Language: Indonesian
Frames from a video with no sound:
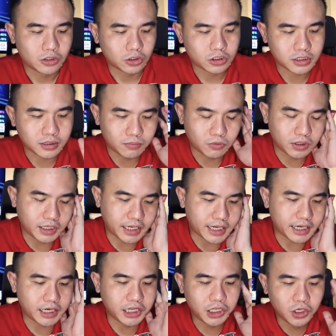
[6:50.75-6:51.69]
Terus
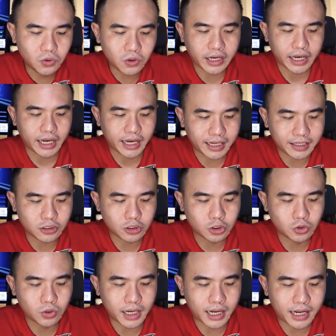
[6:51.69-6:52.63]
kemudian di UK
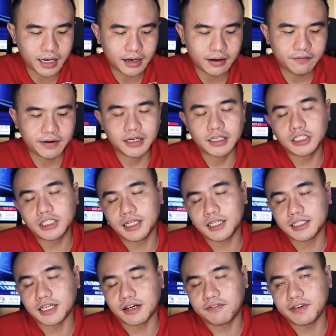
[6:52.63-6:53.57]
itu juga ada
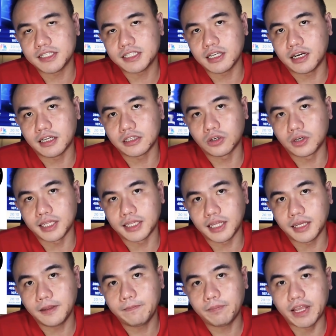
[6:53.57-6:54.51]
Financial Service
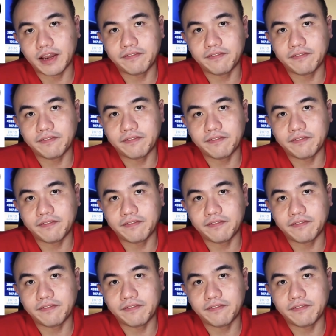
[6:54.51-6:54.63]
Authority